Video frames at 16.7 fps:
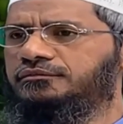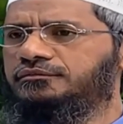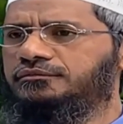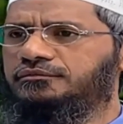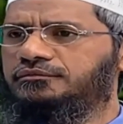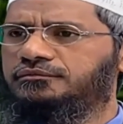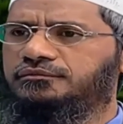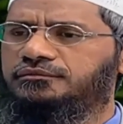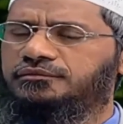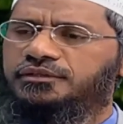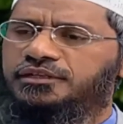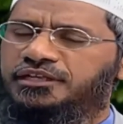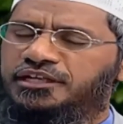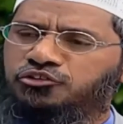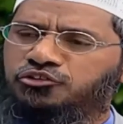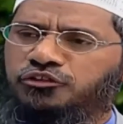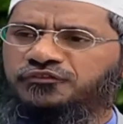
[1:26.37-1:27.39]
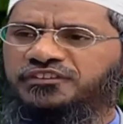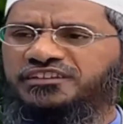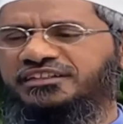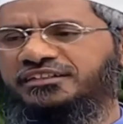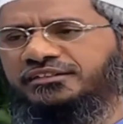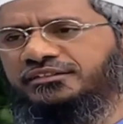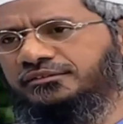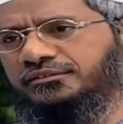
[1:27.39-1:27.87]
হাজারটা
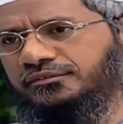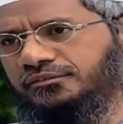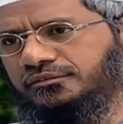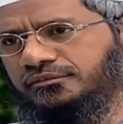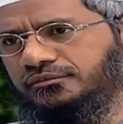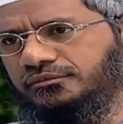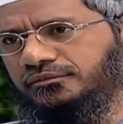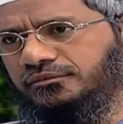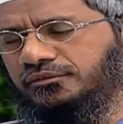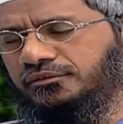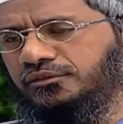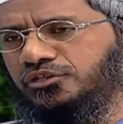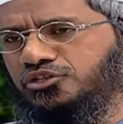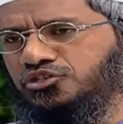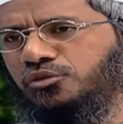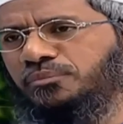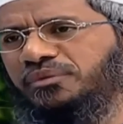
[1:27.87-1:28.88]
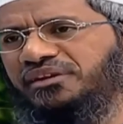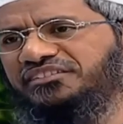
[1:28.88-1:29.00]
মাসের চেয়েও উত্তম